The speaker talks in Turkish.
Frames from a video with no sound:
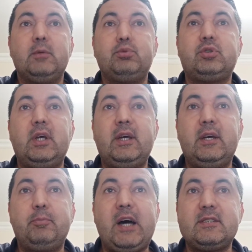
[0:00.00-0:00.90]
Bu,
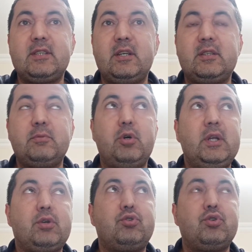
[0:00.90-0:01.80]
e, ben sanatı
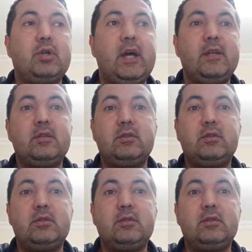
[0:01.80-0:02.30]
böyle küçükken,